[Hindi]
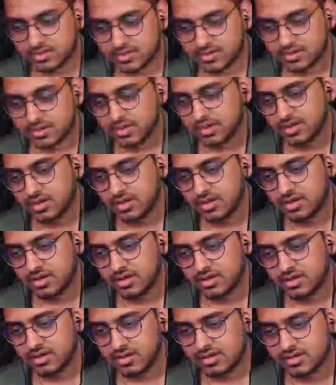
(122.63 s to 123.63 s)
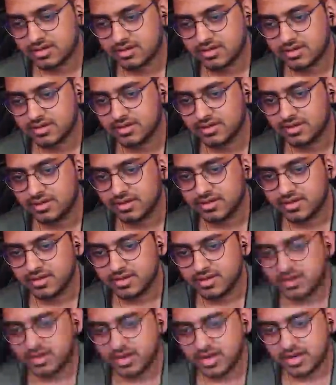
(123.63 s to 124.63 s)
uh,
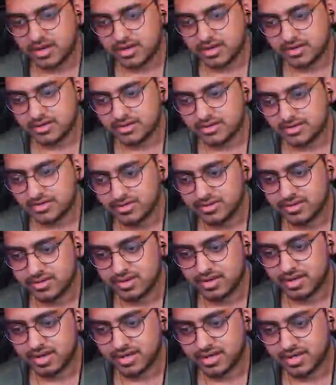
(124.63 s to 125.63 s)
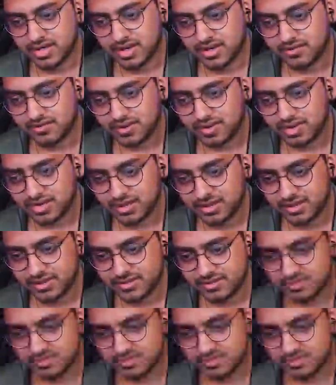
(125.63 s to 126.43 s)
and हाँ, हाँ। getting everything